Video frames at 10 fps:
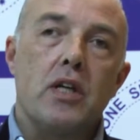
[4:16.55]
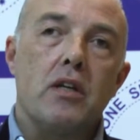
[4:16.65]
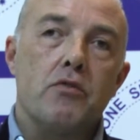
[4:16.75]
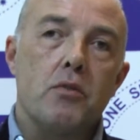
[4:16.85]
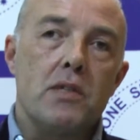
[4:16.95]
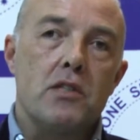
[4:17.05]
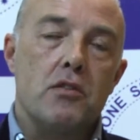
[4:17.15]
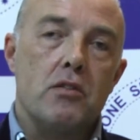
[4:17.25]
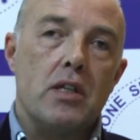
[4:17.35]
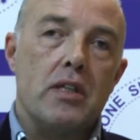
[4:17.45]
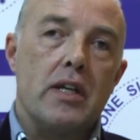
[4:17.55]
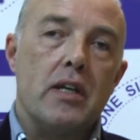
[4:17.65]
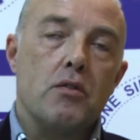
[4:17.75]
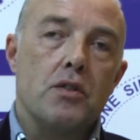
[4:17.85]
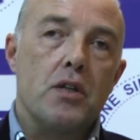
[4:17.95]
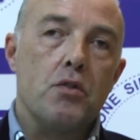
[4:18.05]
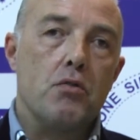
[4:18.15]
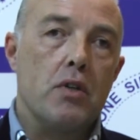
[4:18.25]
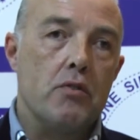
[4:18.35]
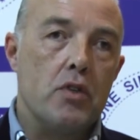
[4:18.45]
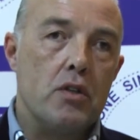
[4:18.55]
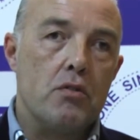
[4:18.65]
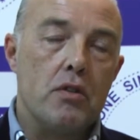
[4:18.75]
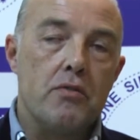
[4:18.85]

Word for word: l'informazione e andare a contatto con i lavoratori.